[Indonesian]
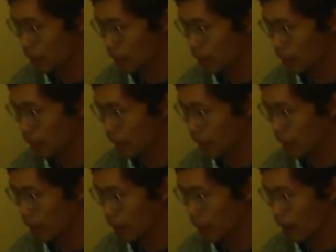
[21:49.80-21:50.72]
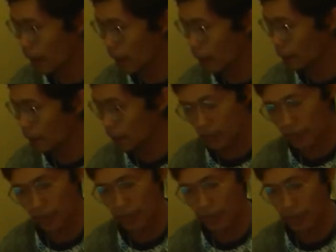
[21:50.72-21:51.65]
uh, apa?
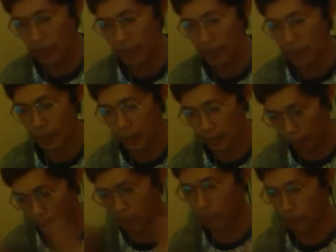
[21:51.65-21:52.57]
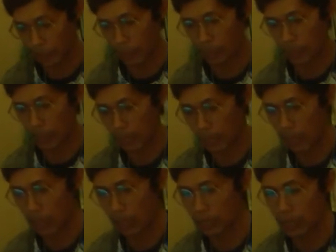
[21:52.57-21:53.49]
Saya dapat berkat
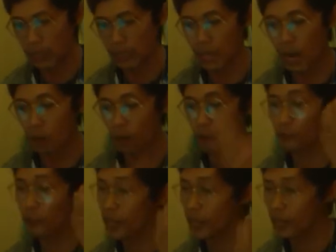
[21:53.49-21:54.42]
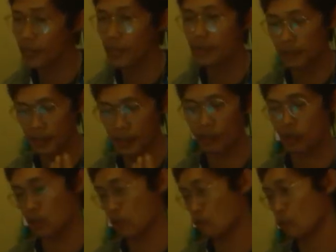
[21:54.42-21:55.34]
adalah He is our very
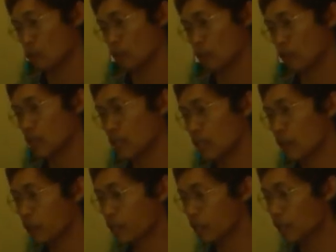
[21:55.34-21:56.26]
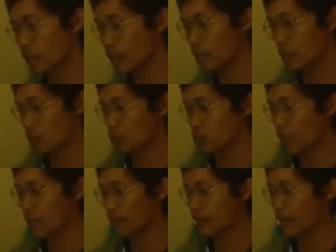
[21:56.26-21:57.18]
great reward. Kita percaya
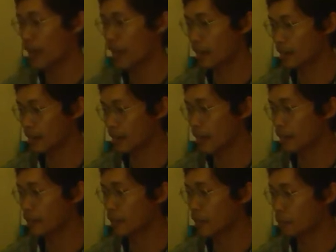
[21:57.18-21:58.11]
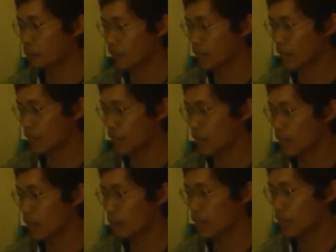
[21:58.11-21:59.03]
Yesus adalah hadiah terbesar.
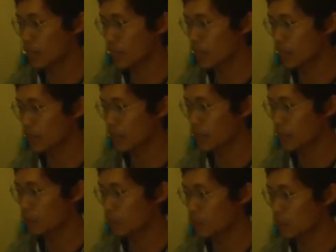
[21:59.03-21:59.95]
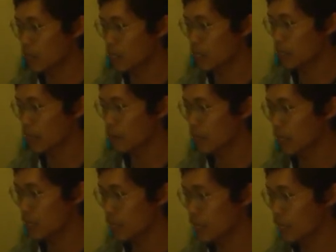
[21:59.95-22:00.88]
Saya akan bacakan dari Matius pasal
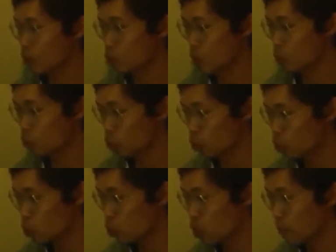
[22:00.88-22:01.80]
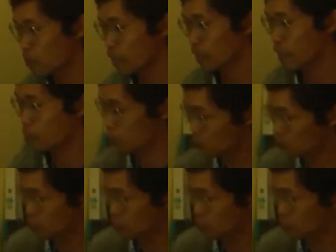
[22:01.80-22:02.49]
16 ayat 27 sebagai